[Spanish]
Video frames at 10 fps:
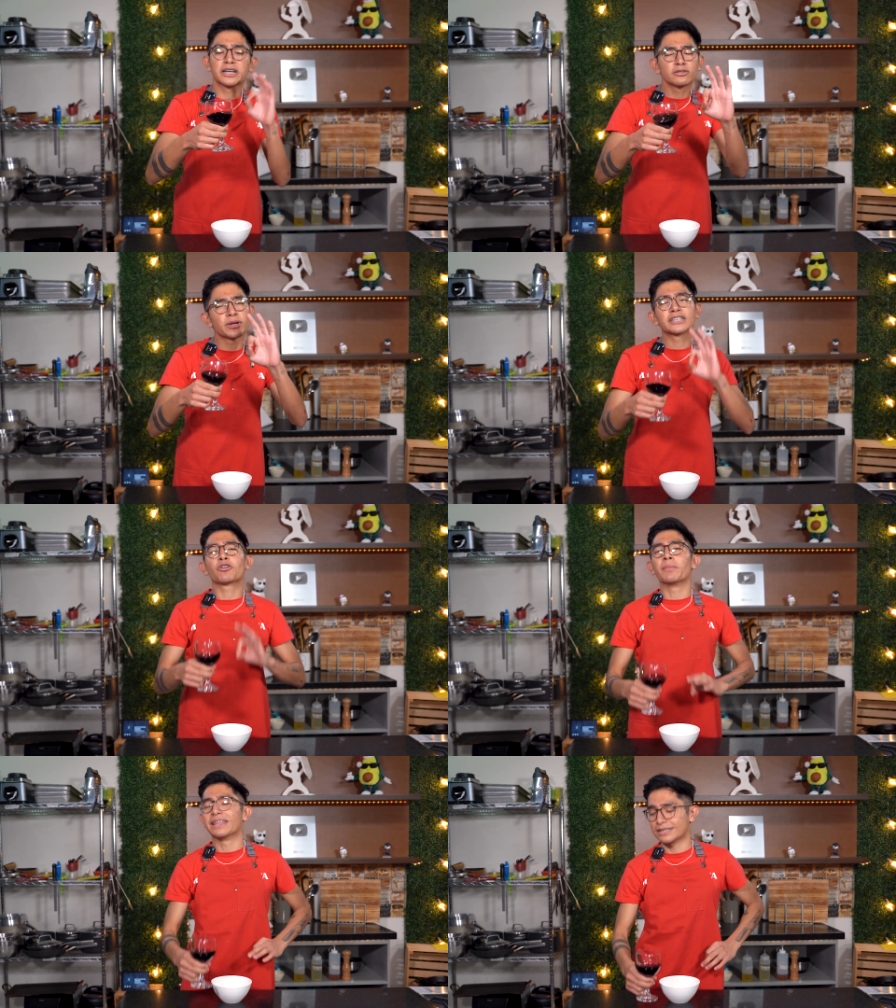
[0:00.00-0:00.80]
tres buenas
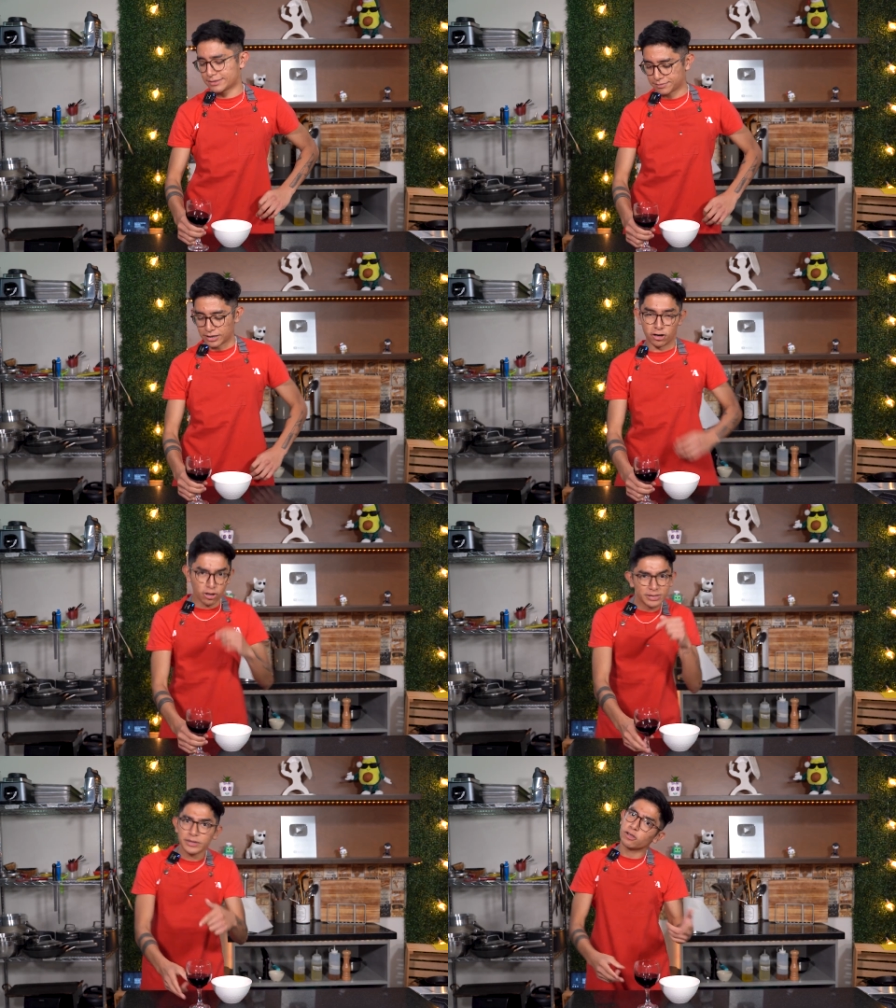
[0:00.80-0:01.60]
comidas. Y no nada
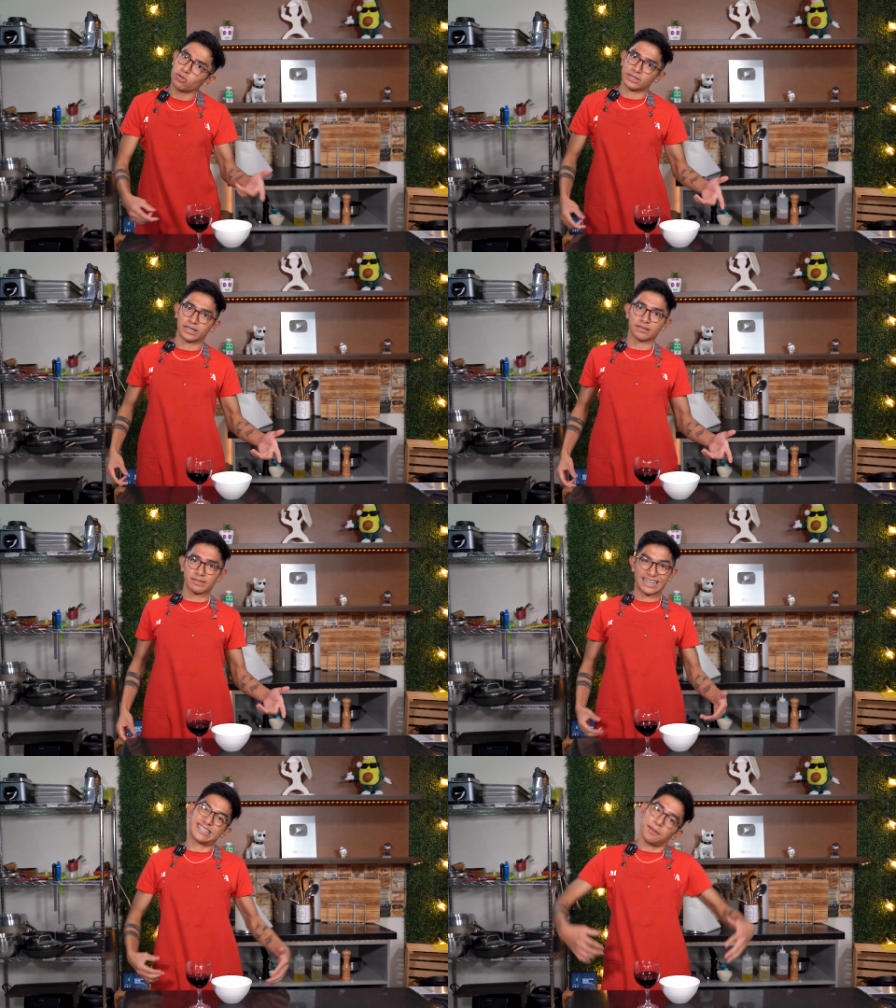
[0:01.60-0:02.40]
más vino y uvas, ¿eh? Ténganse